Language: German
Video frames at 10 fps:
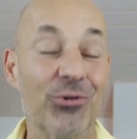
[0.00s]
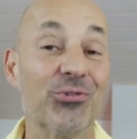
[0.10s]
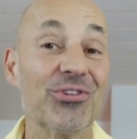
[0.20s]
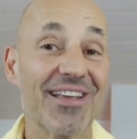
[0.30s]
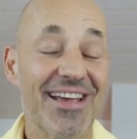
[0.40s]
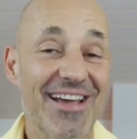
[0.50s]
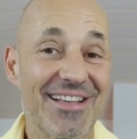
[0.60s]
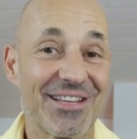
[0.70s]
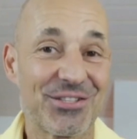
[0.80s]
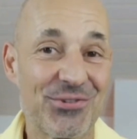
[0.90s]
Und
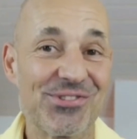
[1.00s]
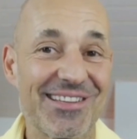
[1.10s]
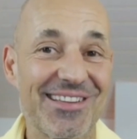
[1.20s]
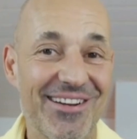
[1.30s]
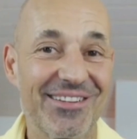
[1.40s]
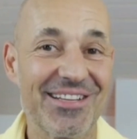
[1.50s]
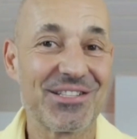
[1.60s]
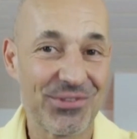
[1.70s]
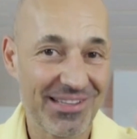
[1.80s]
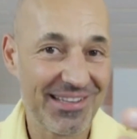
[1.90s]
das Gute daran
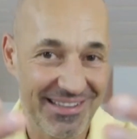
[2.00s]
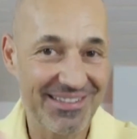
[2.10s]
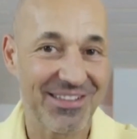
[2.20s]
ist, du, äh,